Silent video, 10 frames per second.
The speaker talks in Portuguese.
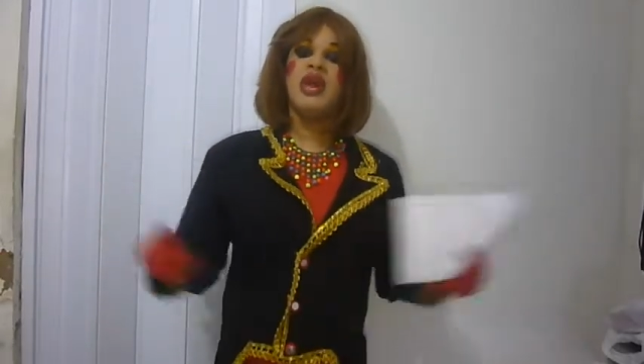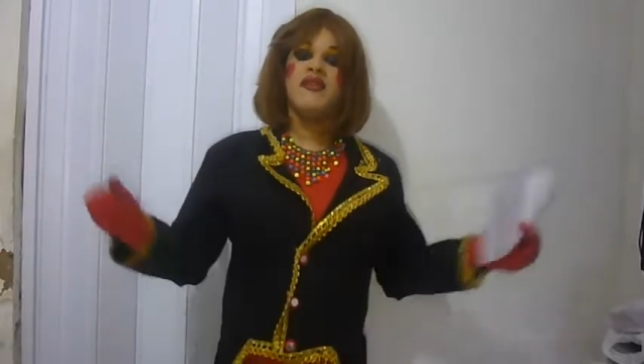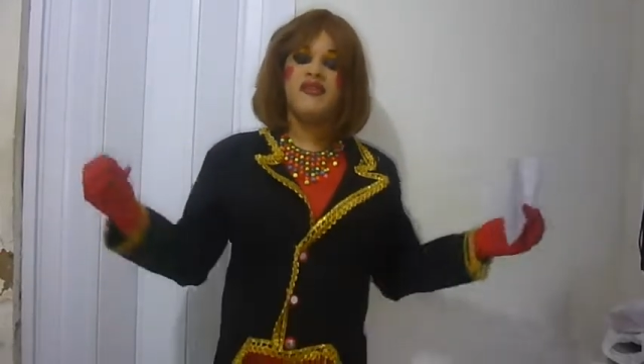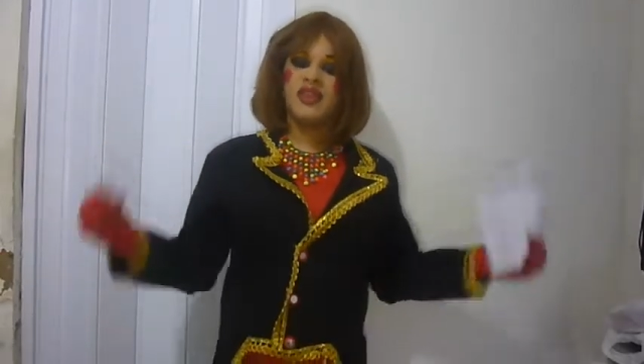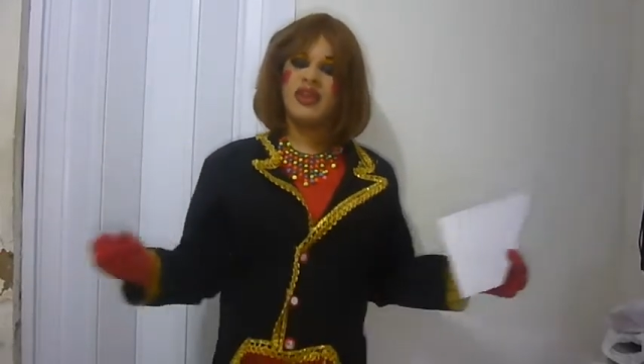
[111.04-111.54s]

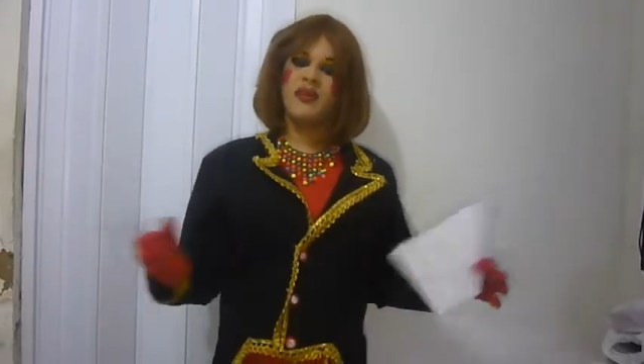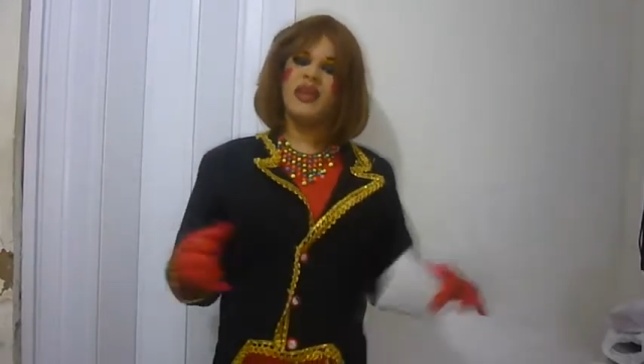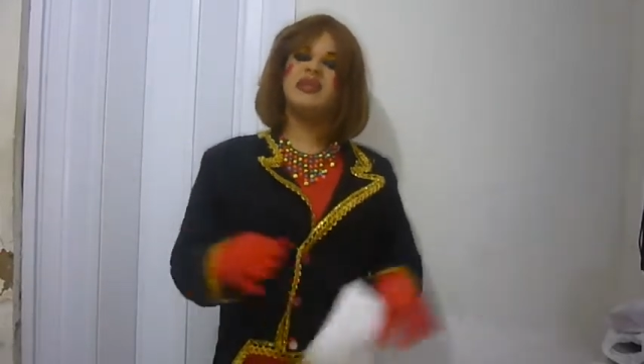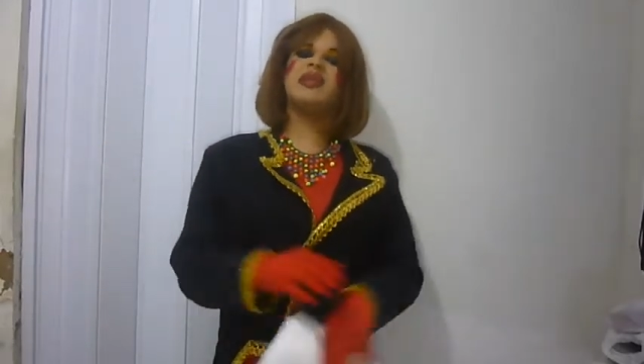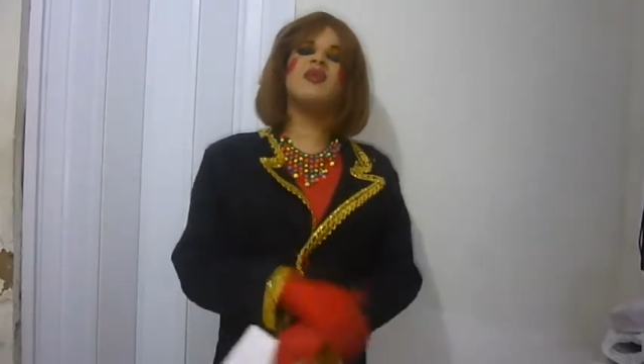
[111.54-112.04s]

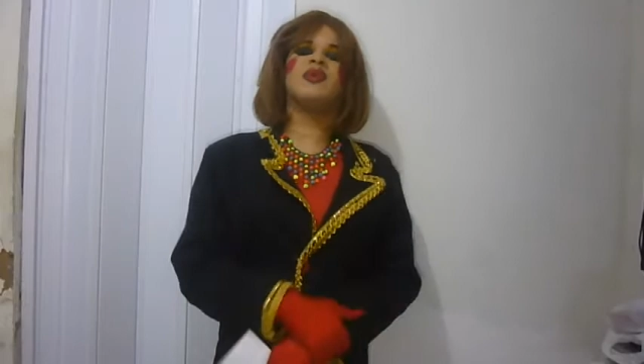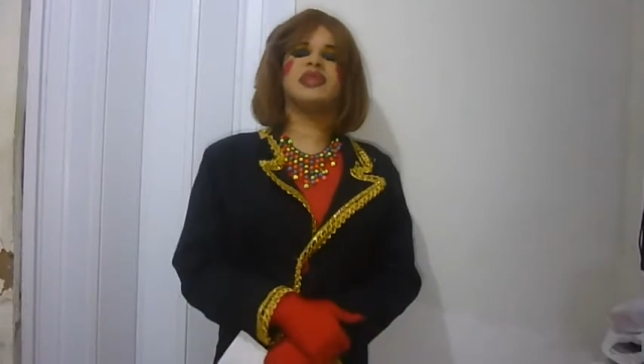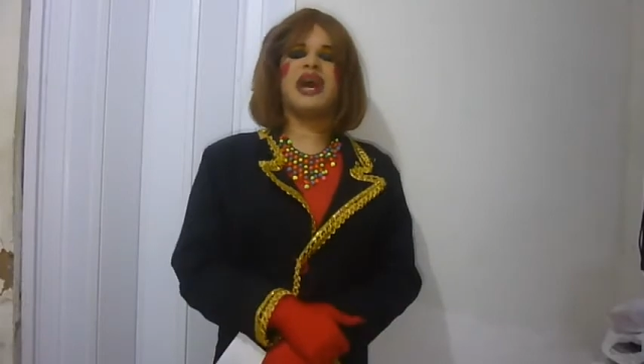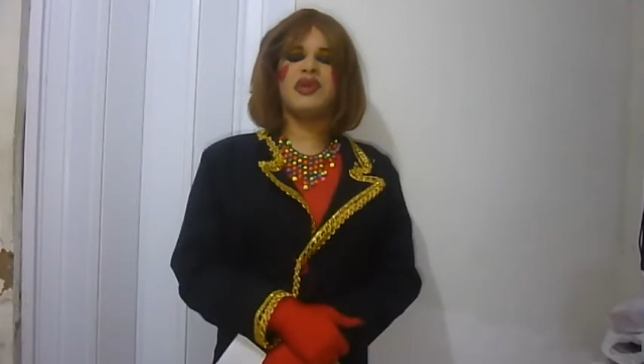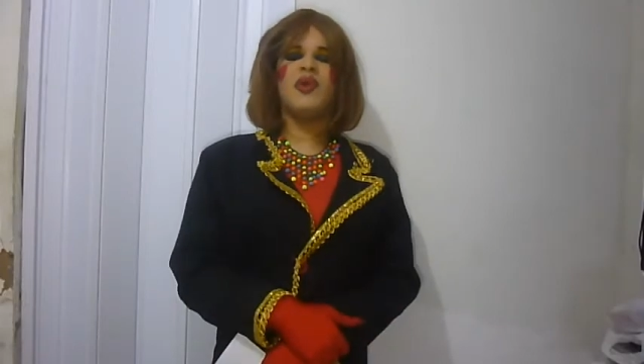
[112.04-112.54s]
finalmente
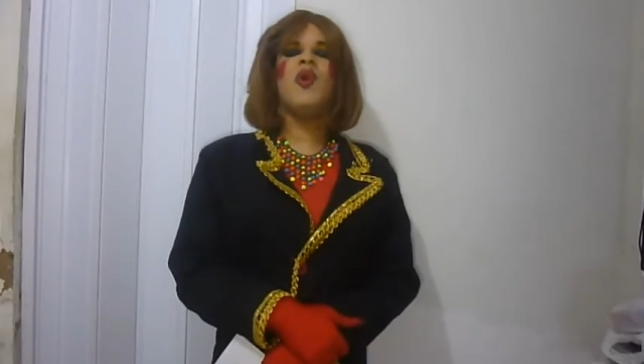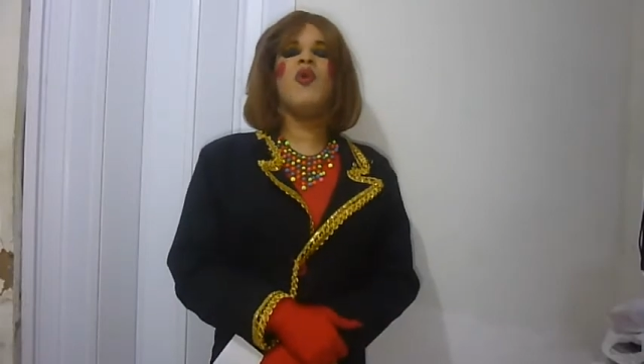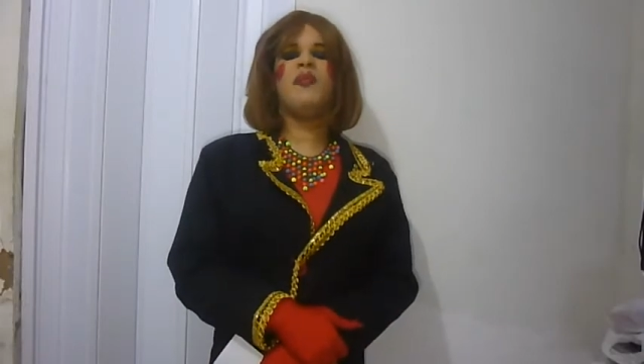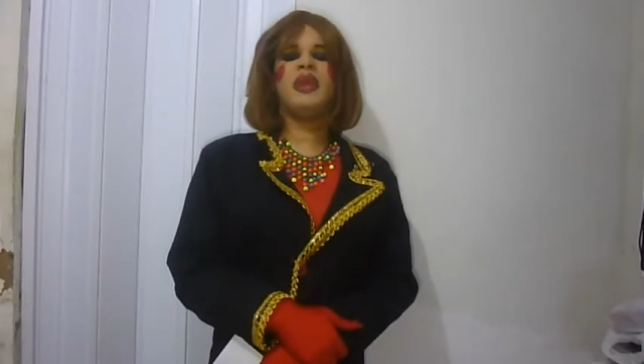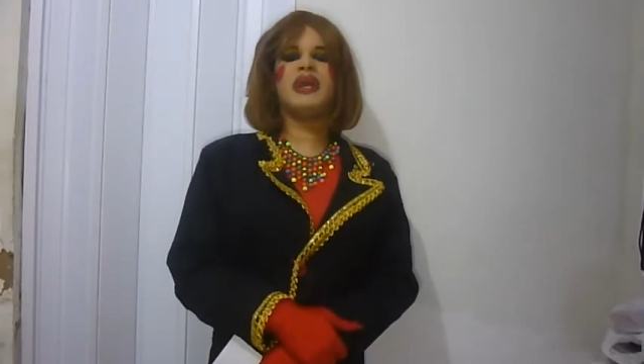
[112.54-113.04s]
encontraram
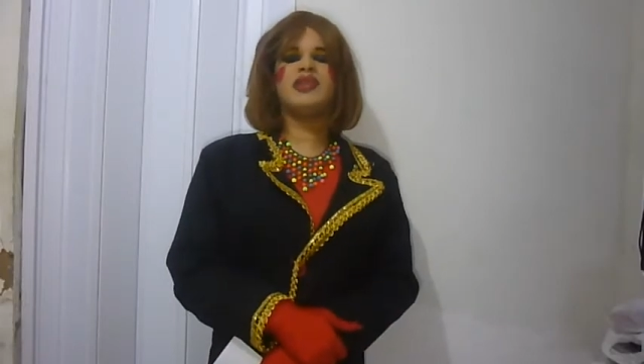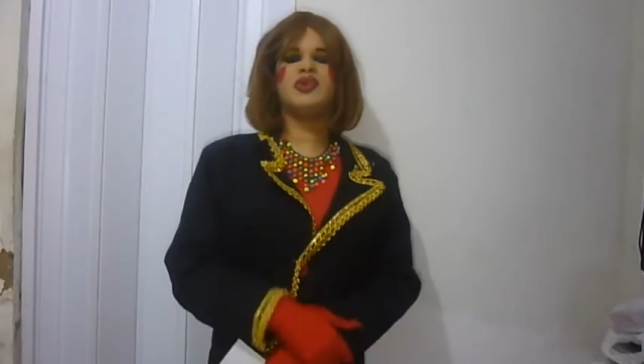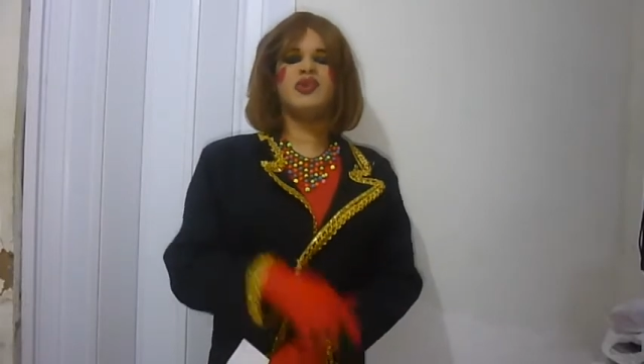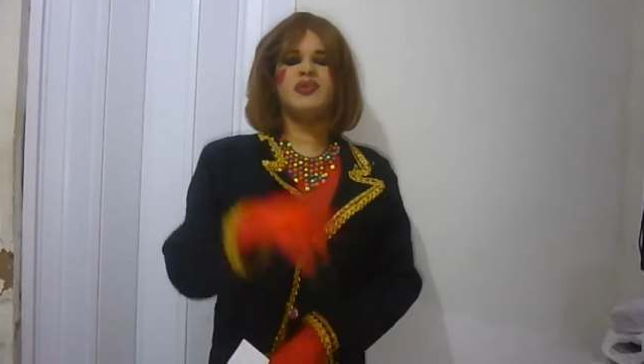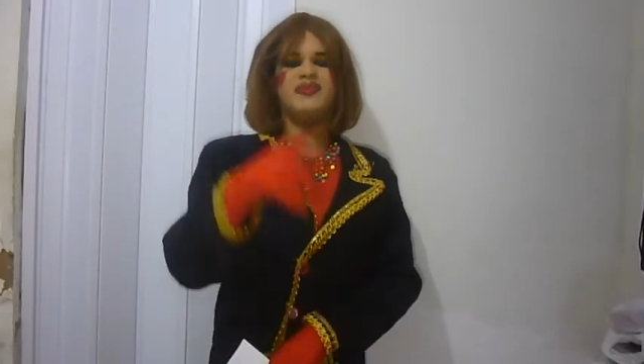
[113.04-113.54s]
o Pikachu.